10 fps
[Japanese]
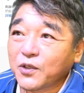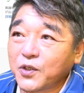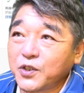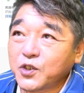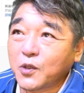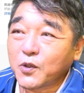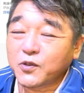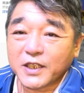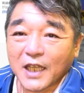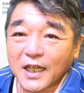一応
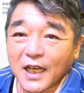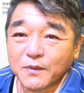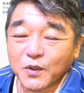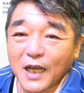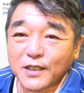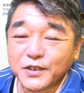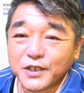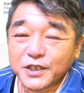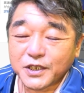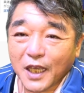僕は何回も確
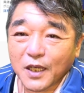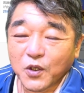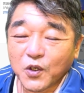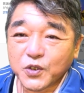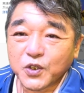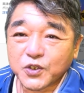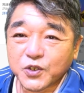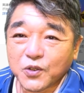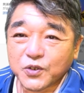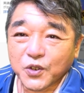認して、これ
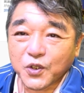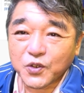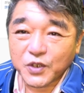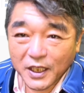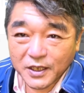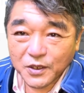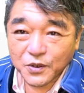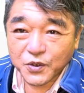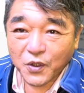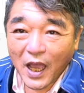オーディオストックの曲だとい
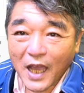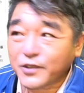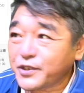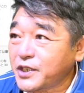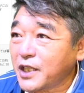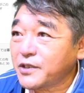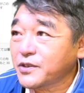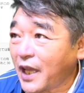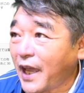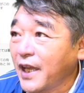うことを把握してる
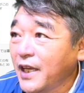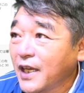んで、